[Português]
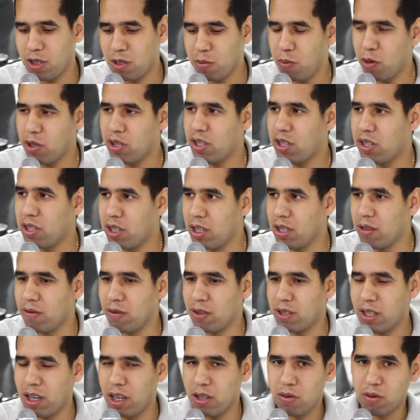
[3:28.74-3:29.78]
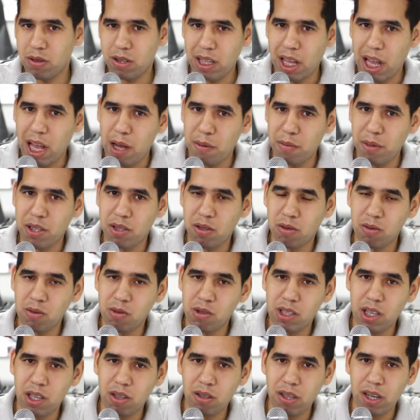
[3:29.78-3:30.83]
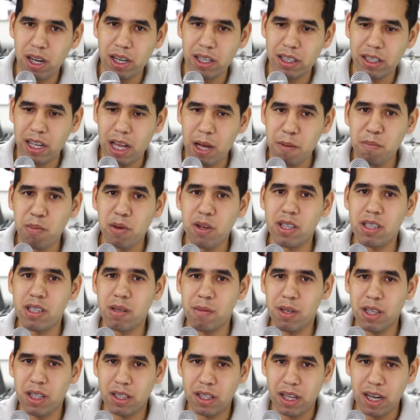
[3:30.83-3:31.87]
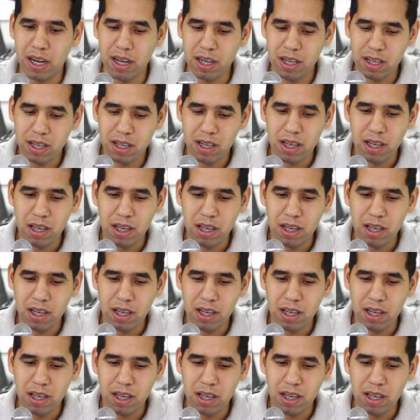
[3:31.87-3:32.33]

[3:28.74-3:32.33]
dispositivo, seja um tablet ou um celular da Polícia Militar,